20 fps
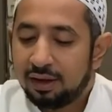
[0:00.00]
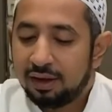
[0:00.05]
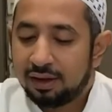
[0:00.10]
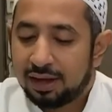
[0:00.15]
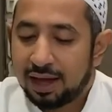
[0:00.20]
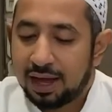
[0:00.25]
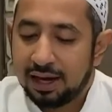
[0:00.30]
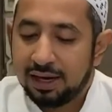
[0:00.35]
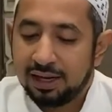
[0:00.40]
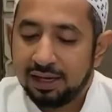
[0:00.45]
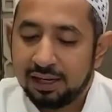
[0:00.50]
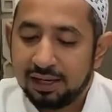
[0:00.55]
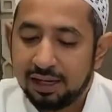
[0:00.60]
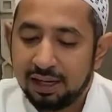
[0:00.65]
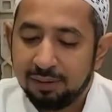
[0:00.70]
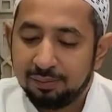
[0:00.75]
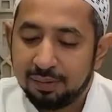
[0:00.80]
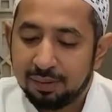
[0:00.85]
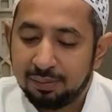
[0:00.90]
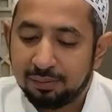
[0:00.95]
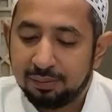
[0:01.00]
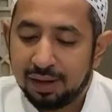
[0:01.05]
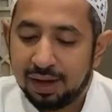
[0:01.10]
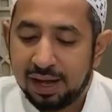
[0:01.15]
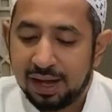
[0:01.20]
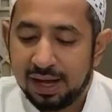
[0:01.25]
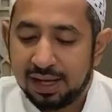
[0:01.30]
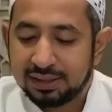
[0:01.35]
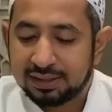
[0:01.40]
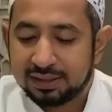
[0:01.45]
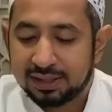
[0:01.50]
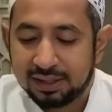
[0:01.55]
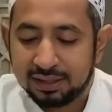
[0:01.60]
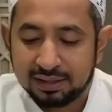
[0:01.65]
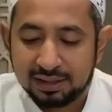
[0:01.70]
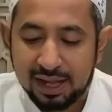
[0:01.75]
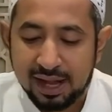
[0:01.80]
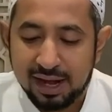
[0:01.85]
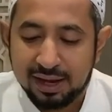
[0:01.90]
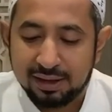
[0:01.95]
Kali ini membahas
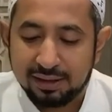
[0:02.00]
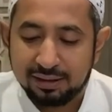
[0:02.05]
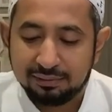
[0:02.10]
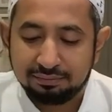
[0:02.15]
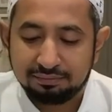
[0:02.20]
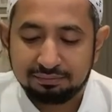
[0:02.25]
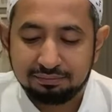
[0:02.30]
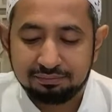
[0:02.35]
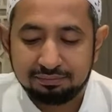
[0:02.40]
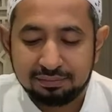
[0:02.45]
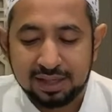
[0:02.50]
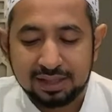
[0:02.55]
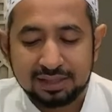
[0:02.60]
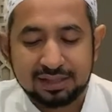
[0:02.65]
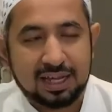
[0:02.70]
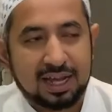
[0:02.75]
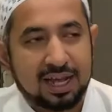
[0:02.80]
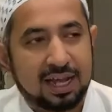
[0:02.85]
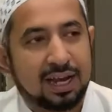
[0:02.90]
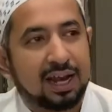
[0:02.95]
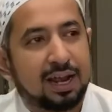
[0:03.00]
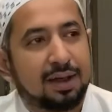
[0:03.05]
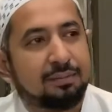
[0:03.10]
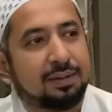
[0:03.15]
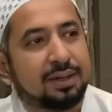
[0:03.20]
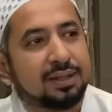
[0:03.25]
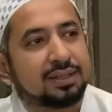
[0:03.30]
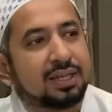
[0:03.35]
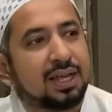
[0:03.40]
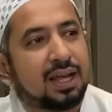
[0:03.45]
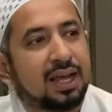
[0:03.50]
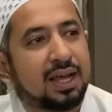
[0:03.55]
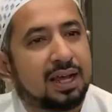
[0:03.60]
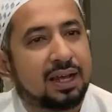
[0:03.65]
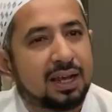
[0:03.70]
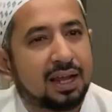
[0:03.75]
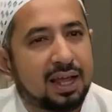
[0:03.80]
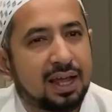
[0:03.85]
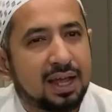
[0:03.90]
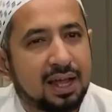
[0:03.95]
tentang
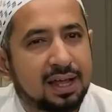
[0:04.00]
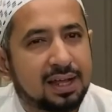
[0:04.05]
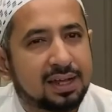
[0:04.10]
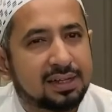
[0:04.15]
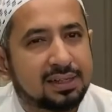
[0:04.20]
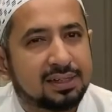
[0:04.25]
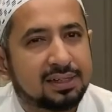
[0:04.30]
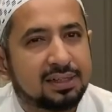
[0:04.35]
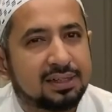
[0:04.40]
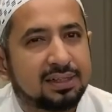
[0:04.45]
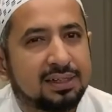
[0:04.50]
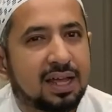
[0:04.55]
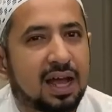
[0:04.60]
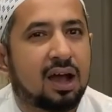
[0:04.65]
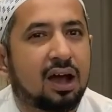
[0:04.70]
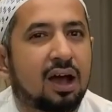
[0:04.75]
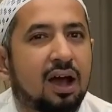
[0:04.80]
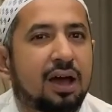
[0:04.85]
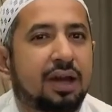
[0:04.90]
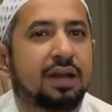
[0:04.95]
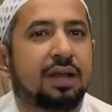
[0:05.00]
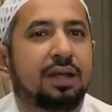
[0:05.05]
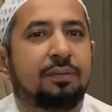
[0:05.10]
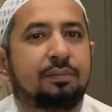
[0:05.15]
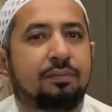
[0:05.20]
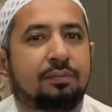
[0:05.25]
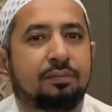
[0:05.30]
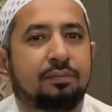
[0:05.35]
masalah-masalah yang gharib